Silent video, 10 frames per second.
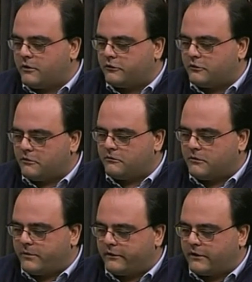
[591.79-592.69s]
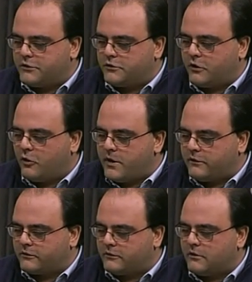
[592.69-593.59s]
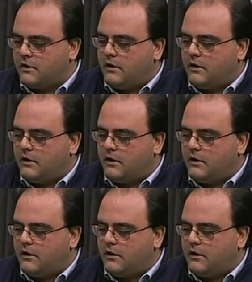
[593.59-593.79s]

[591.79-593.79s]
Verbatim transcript: questo è un passaggio che ho omesso,